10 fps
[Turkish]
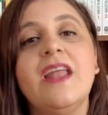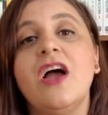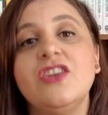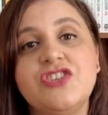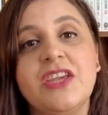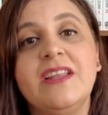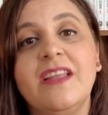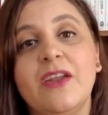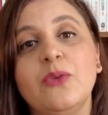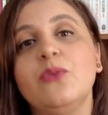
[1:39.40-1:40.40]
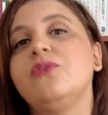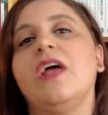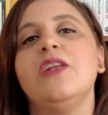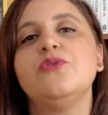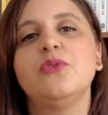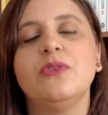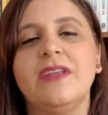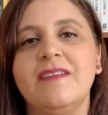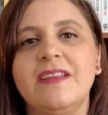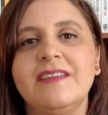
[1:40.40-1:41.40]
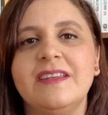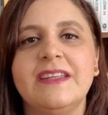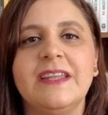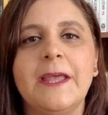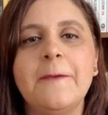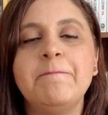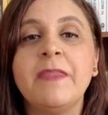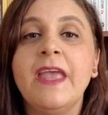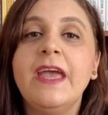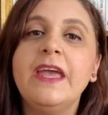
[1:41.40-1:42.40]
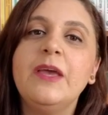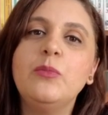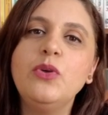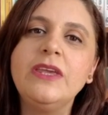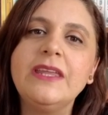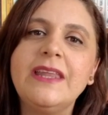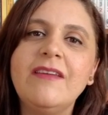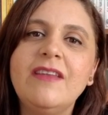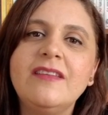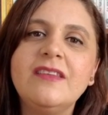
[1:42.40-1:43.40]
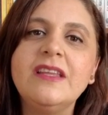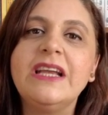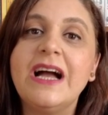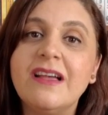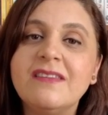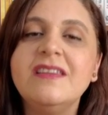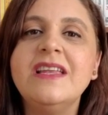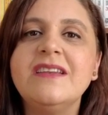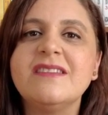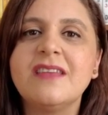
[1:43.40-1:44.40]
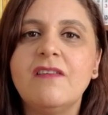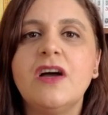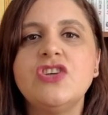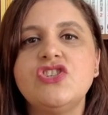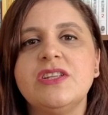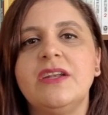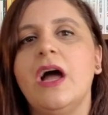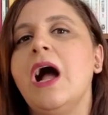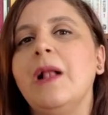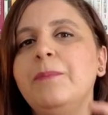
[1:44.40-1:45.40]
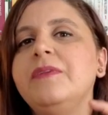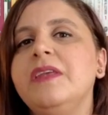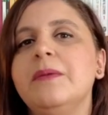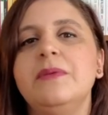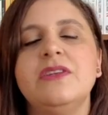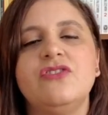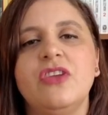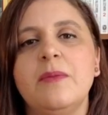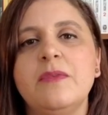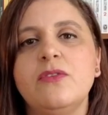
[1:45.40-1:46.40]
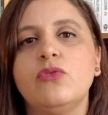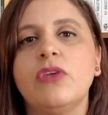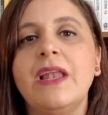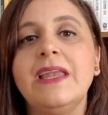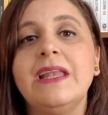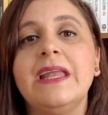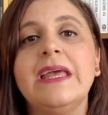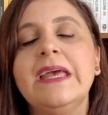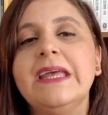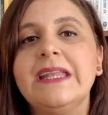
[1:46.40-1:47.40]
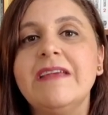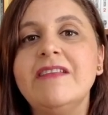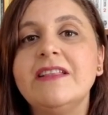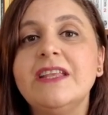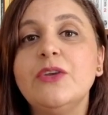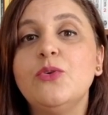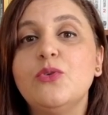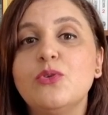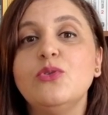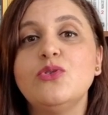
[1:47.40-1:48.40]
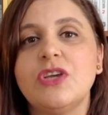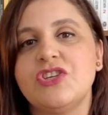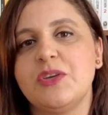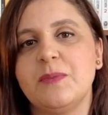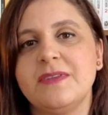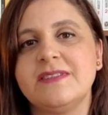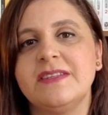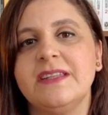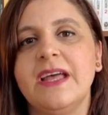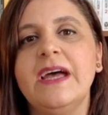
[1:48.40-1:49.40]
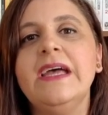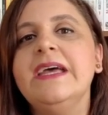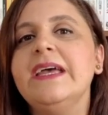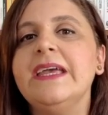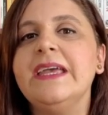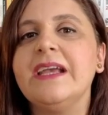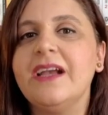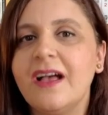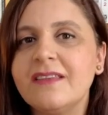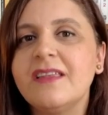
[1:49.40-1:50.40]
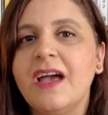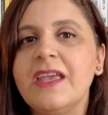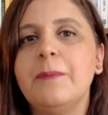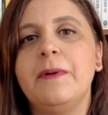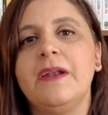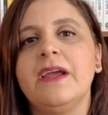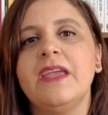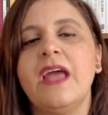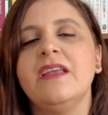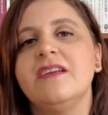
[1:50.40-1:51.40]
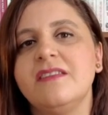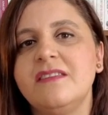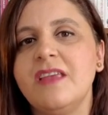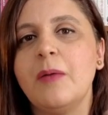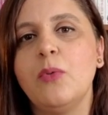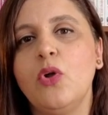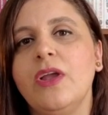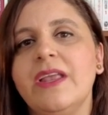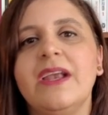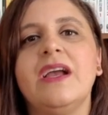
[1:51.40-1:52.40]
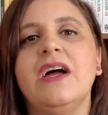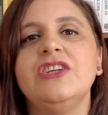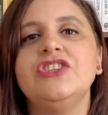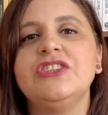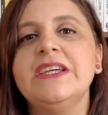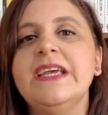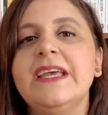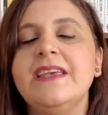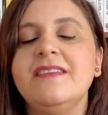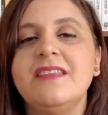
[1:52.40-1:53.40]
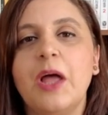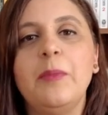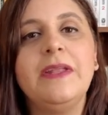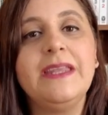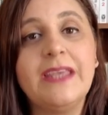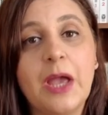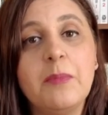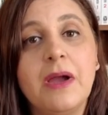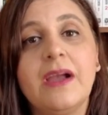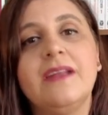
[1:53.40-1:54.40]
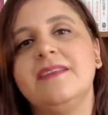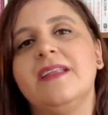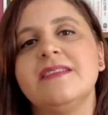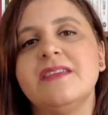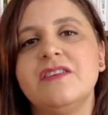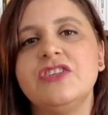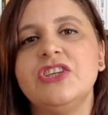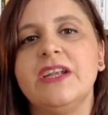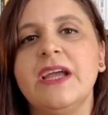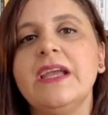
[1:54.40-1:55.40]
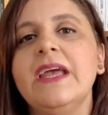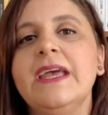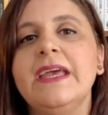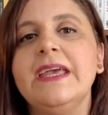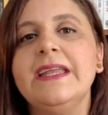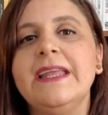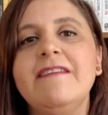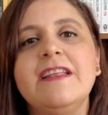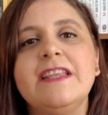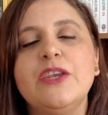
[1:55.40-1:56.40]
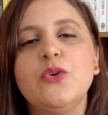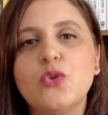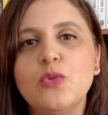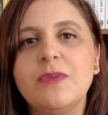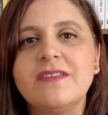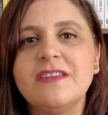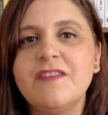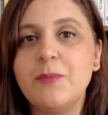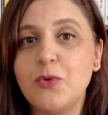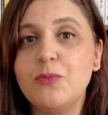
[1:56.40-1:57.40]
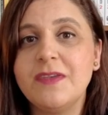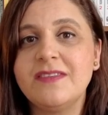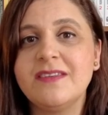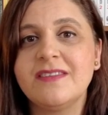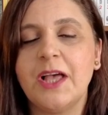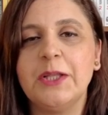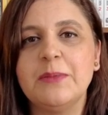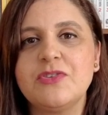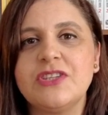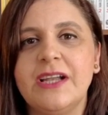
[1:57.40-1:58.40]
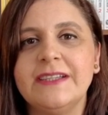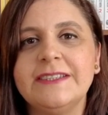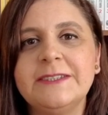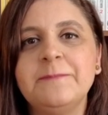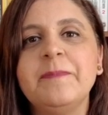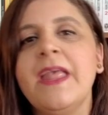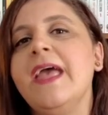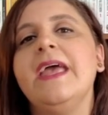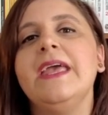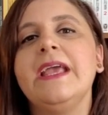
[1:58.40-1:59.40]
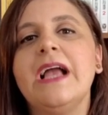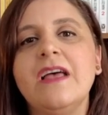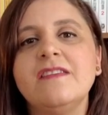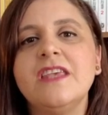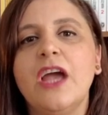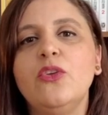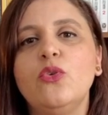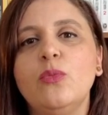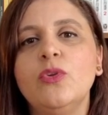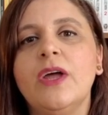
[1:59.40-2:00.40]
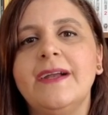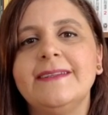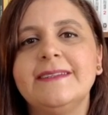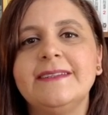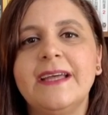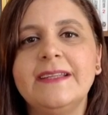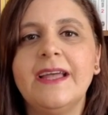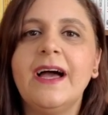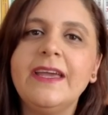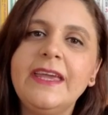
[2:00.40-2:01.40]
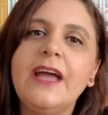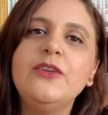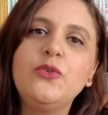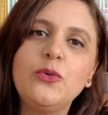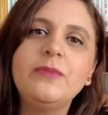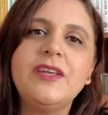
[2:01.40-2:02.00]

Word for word: yine aynı şekilde Anadolu Selçuklu Devleti'nin de e, bu iki devletin gazileri, savaşçıları, Alp diyebileceğimiz özellikle devletlerin kuruluş aşamasında e, gaza yaparak yani Hristiyan bölgelere karşı İslamiyet'i yaymak adına savaşarak e, devletlerin kurulmasını ve büyümesini sağlamışlardır. Gaziani Rum'un ardından Ahiyani Rum